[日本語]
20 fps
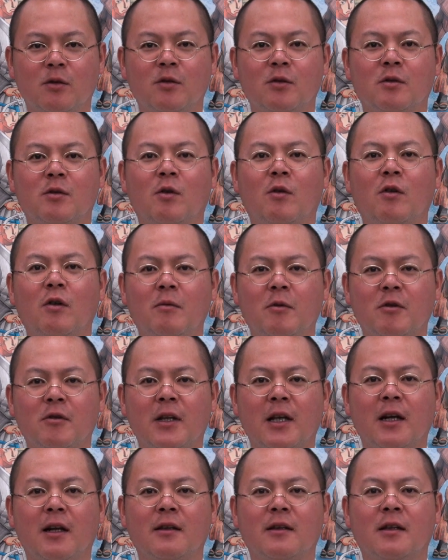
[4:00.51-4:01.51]
というところ
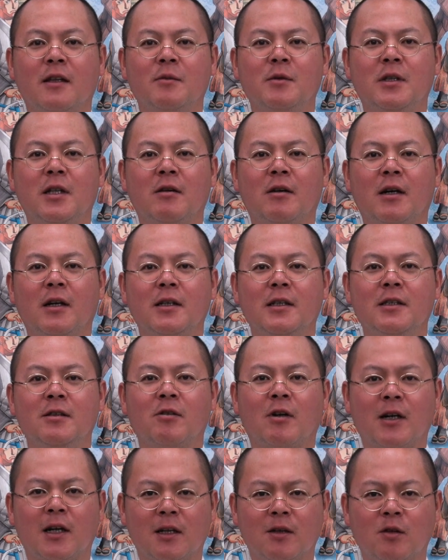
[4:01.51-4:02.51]
も狙ってみてはいい
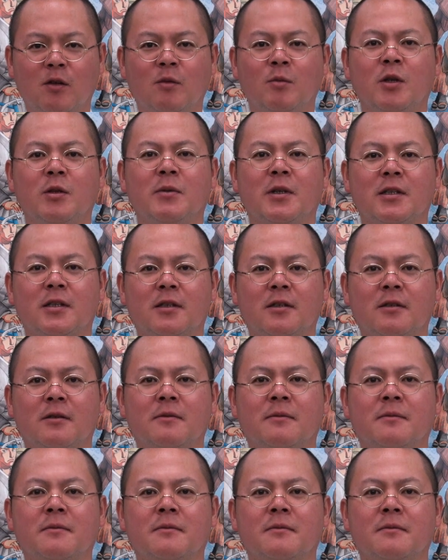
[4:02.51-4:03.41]
のかなと思います